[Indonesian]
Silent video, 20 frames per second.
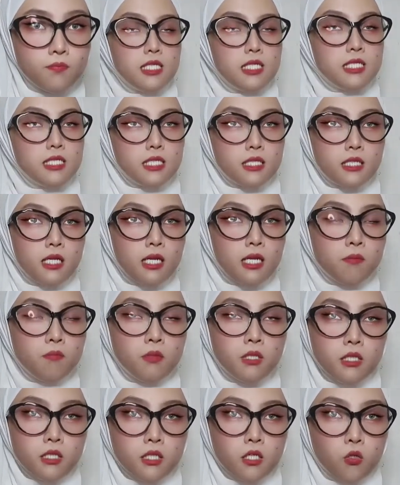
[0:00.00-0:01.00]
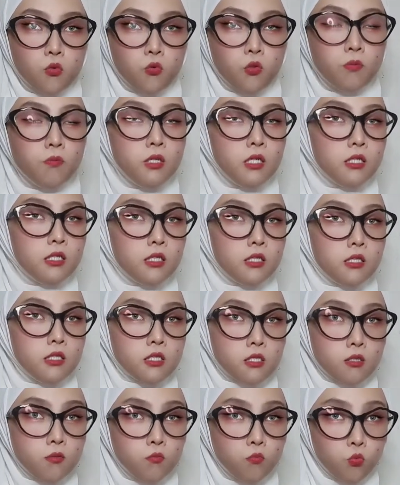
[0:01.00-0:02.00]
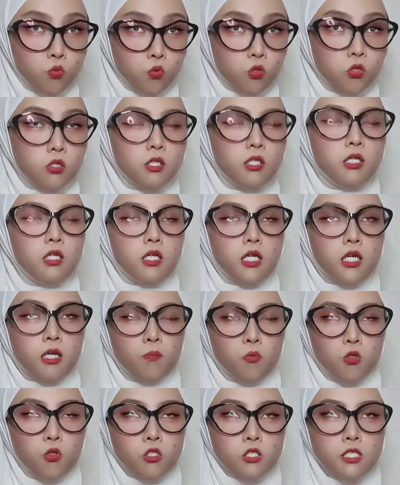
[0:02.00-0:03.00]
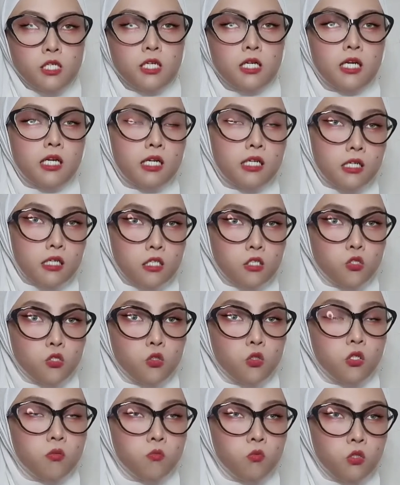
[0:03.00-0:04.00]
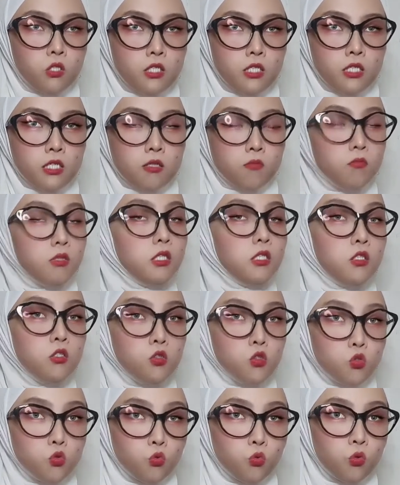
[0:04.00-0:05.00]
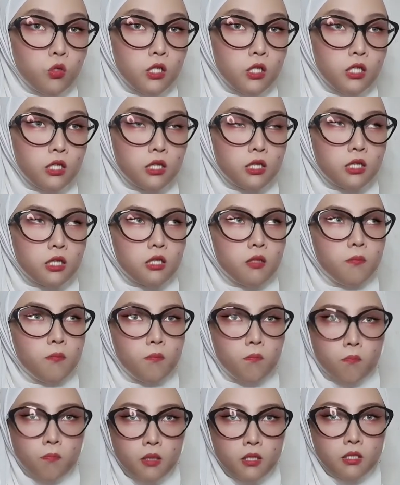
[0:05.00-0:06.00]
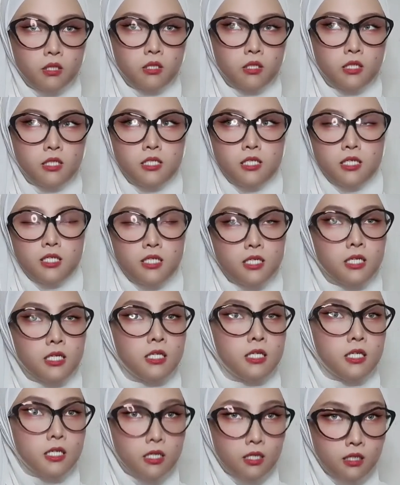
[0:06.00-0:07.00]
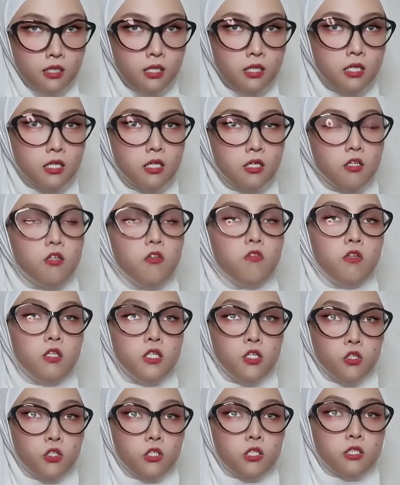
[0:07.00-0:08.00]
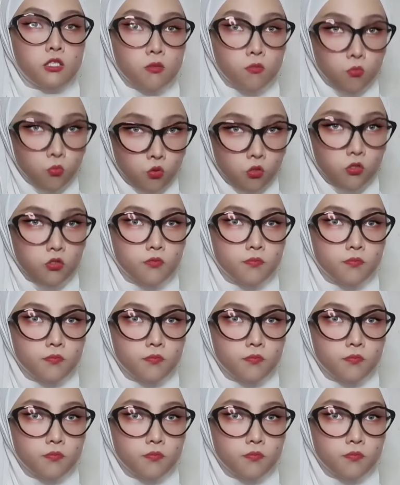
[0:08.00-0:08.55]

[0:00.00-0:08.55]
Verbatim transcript: Setelah mengetahui berita tersebut, Kapolsek Karangrejo kemudian menelusuri tempat kejadian dari video tersebut.